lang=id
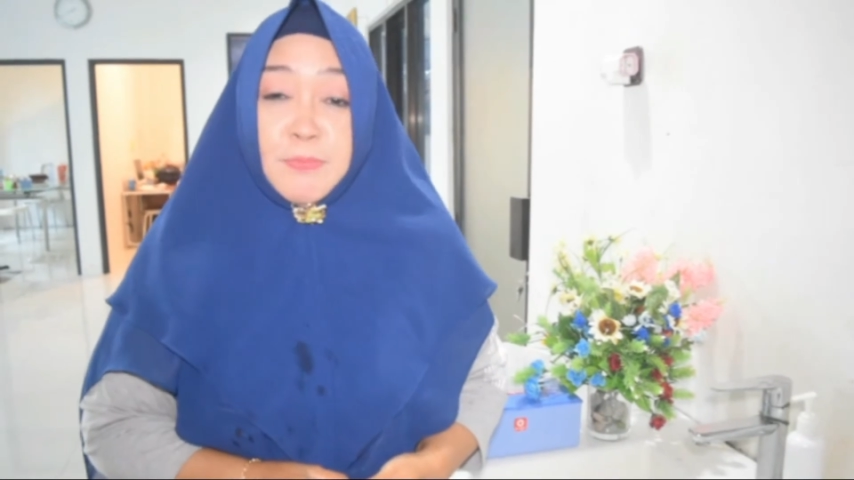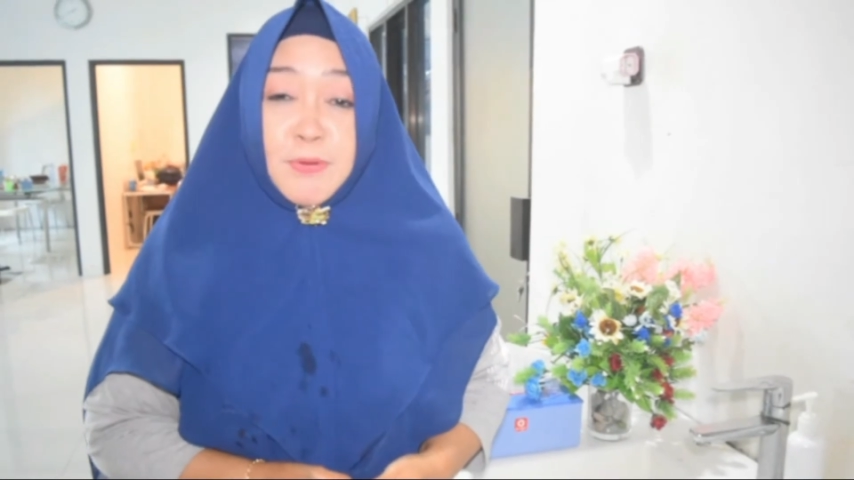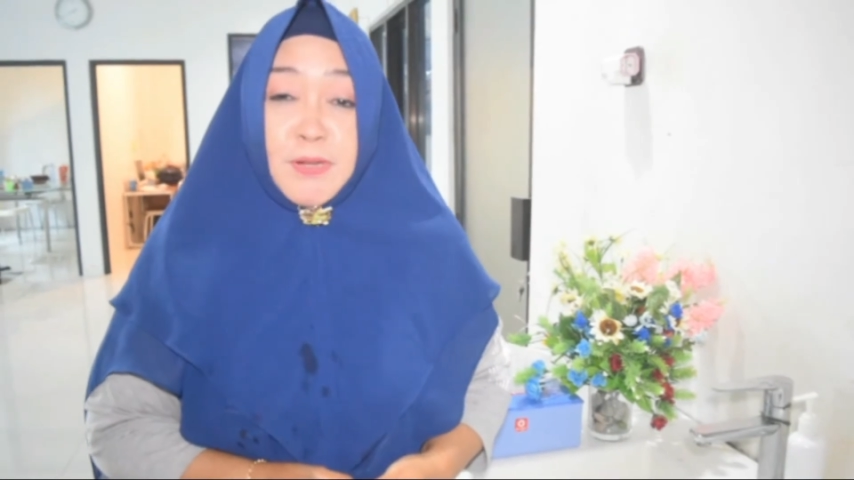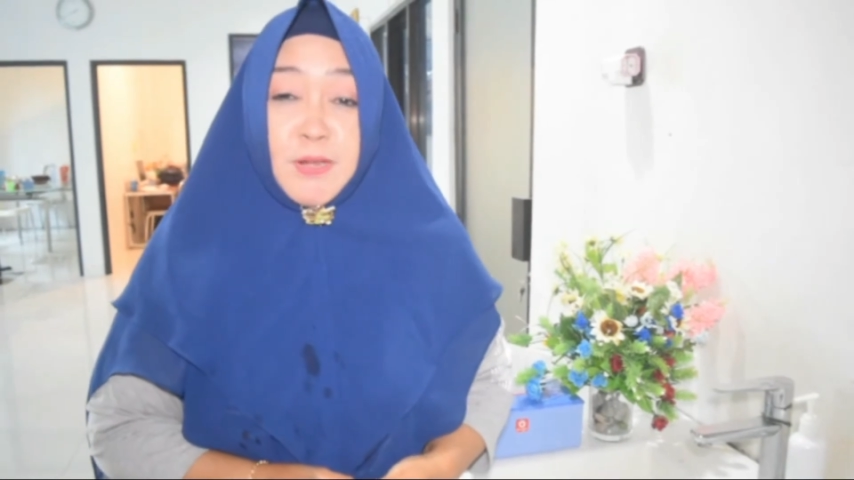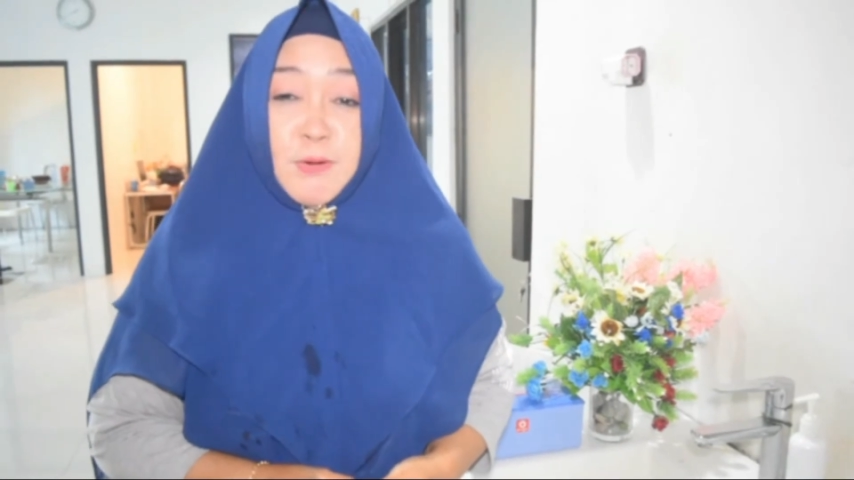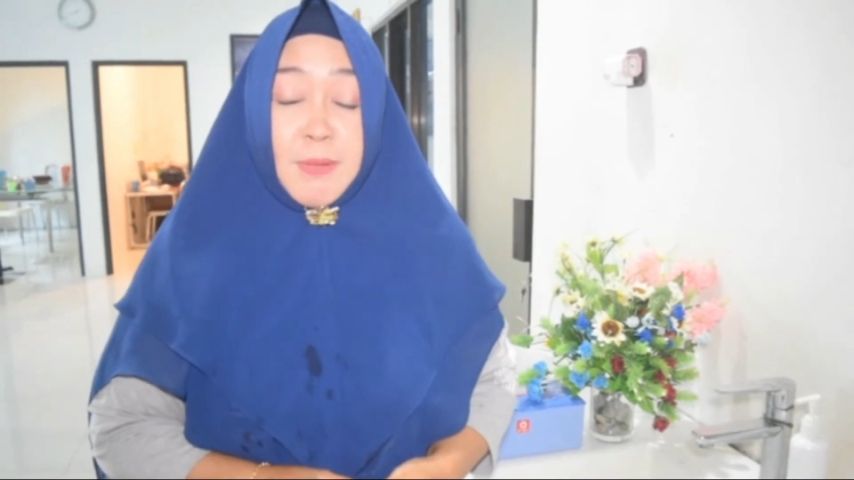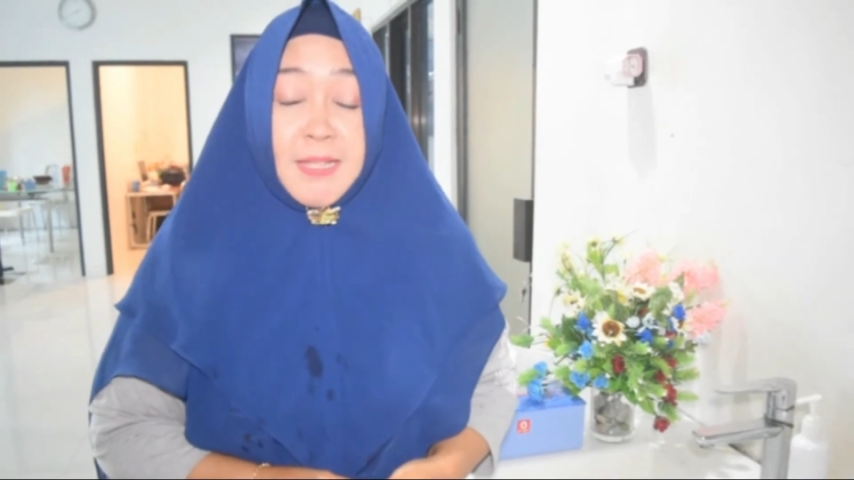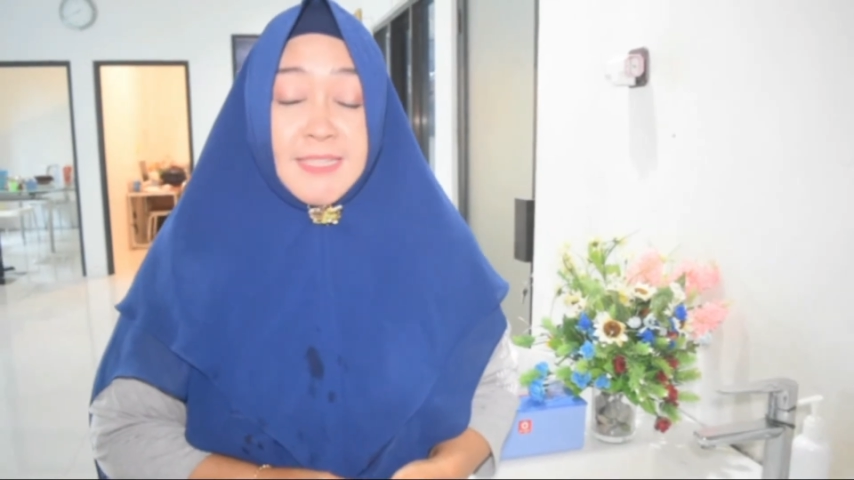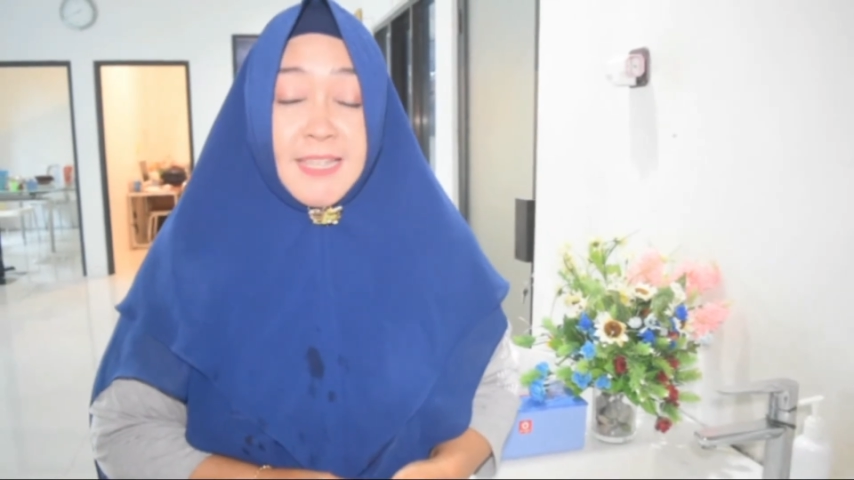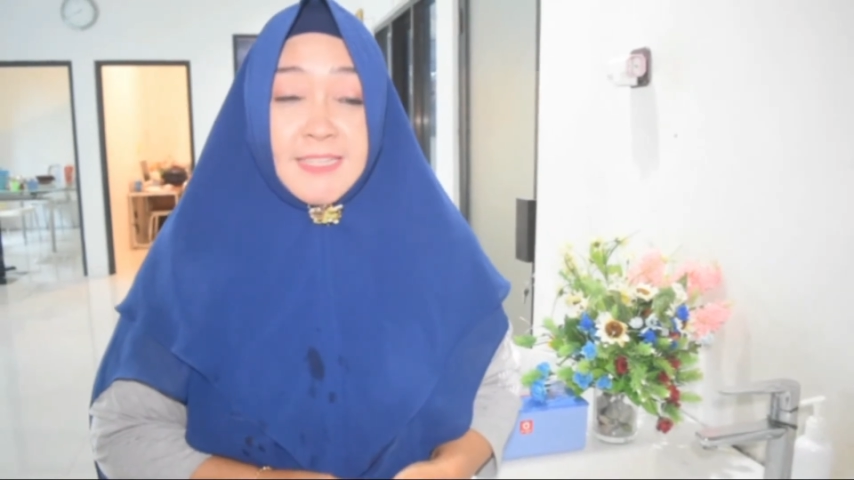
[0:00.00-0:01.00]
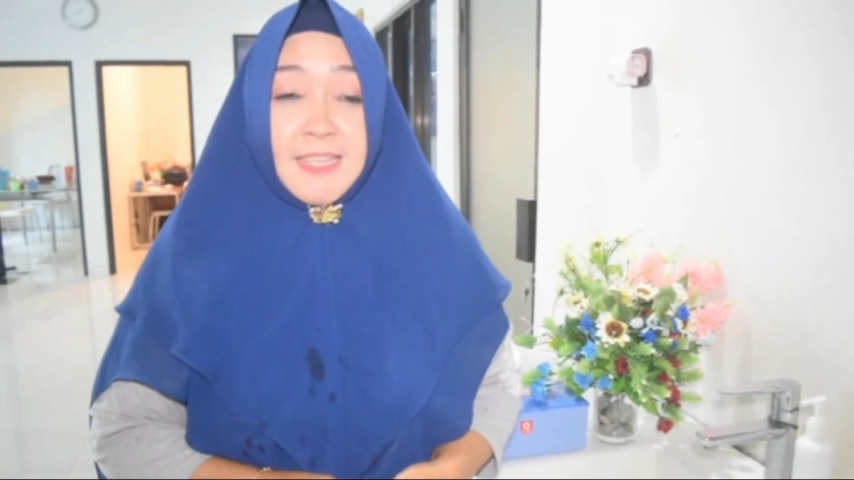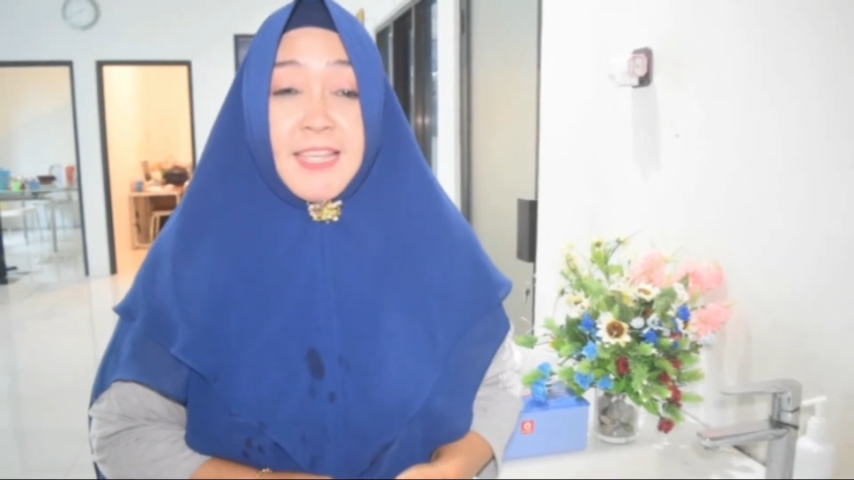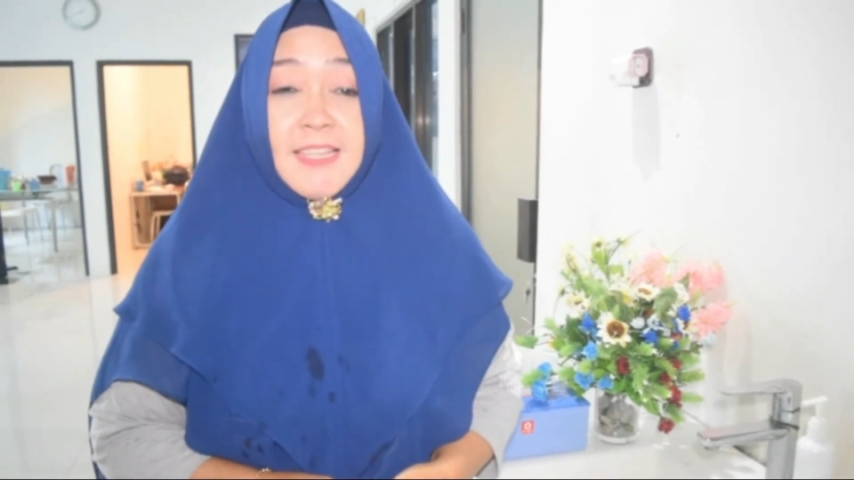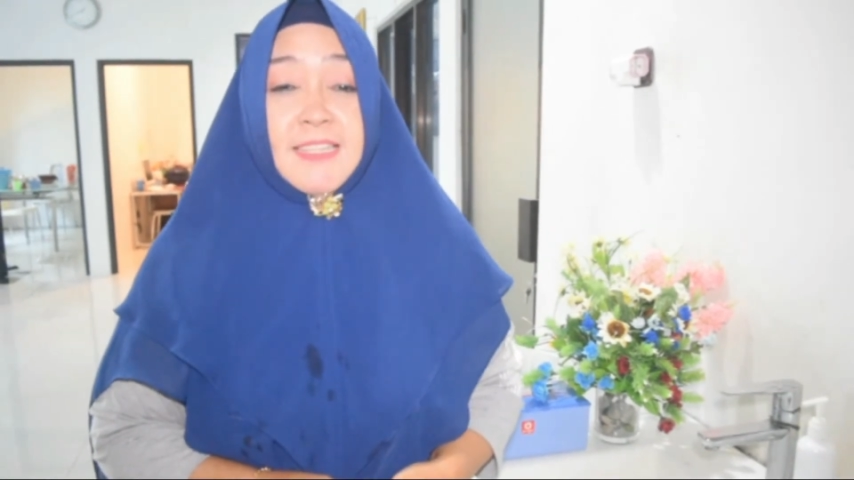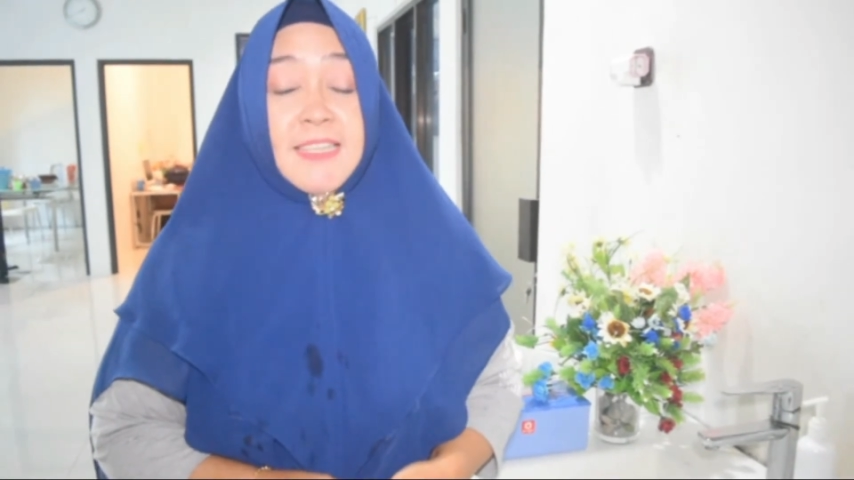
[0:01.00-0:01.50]
Meskipun di rumah
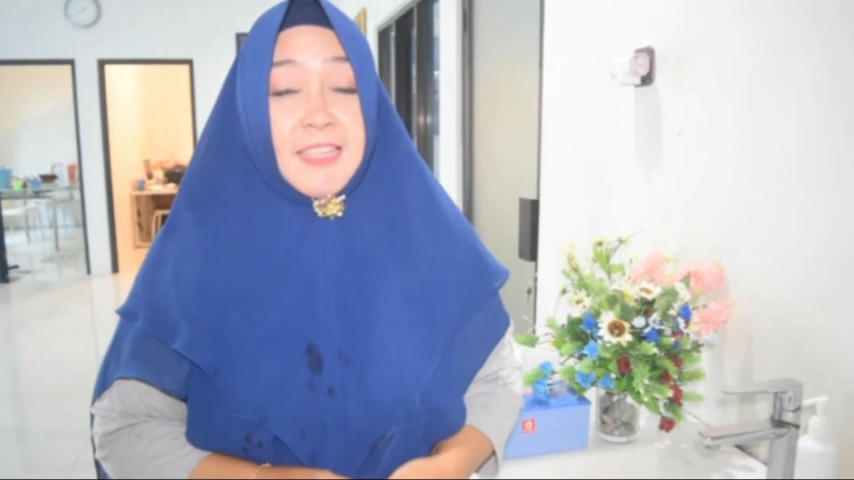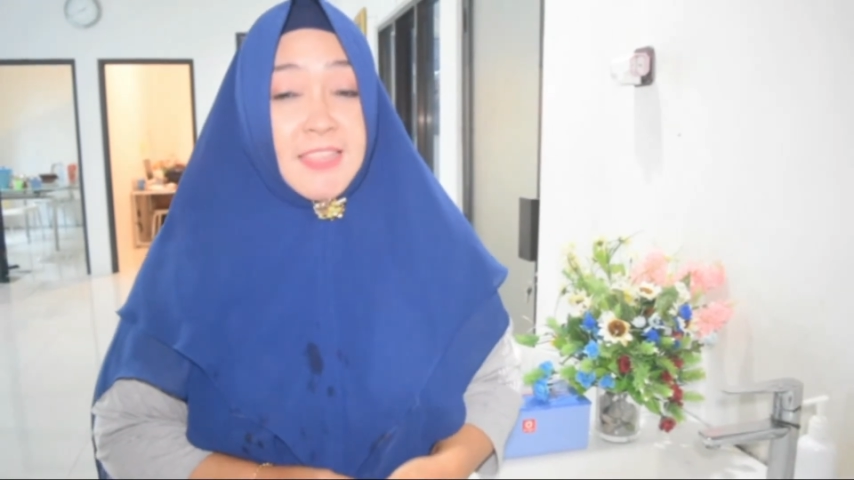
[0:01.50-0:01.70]
saja,